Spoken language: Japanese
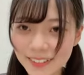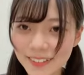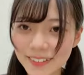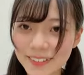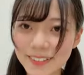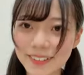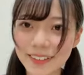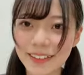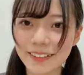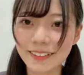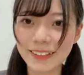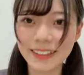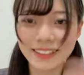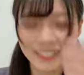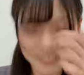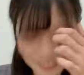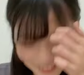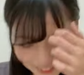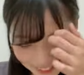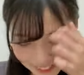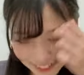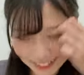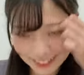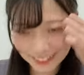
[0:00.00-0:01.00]
くのとかは「
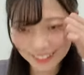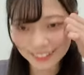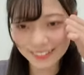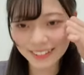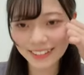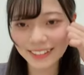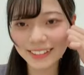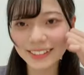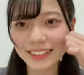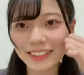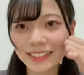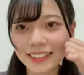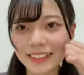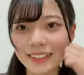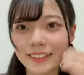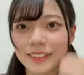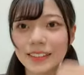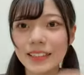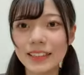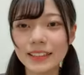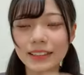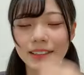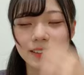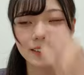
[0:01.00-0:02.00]
うん」ってうなずいて
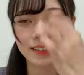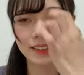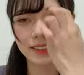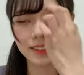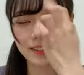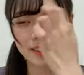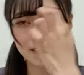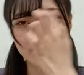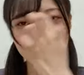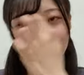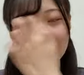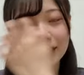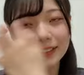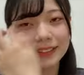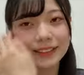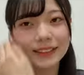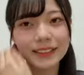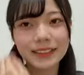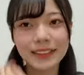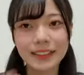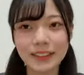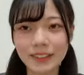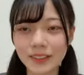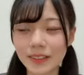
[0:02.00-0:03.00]
るやつとうなず
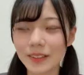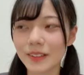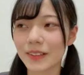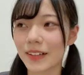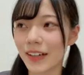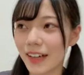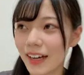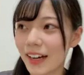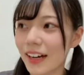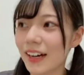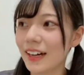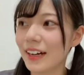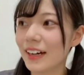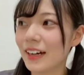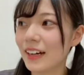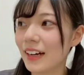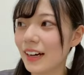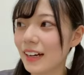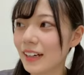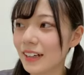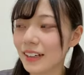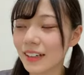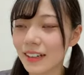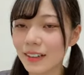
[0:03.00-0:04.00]
いてるとか
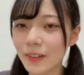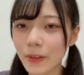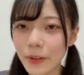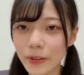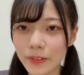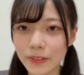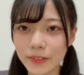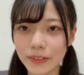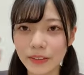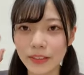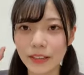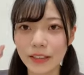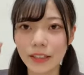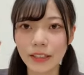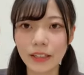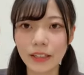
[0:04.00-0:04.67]
声を